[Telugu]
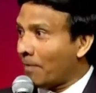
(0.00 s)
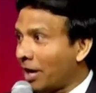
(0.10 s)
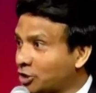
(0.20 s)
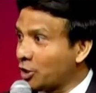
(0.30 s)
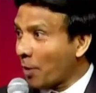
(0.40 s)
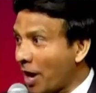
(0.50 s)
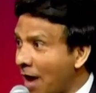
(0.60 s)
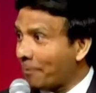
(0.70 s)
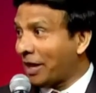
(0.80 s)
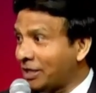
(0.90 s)
మర్చిపోయిన
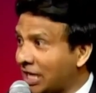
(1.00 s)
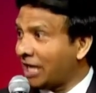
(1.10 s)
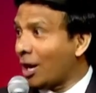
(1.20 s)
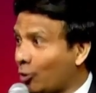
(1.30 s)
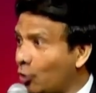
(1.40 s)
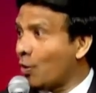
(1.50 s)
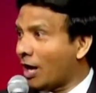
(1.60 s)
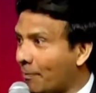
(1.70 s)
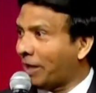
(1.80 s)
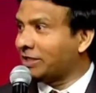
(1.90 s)
పరిచర్య
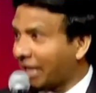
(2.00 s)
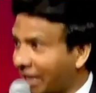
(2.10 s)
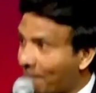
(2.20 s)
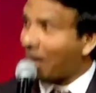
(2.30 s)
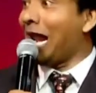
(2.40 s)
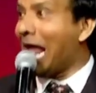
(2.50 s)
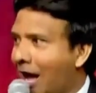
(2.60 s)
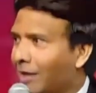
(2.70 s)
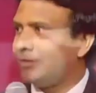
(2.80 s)
గురువారం పరిచర్య మళ్ళా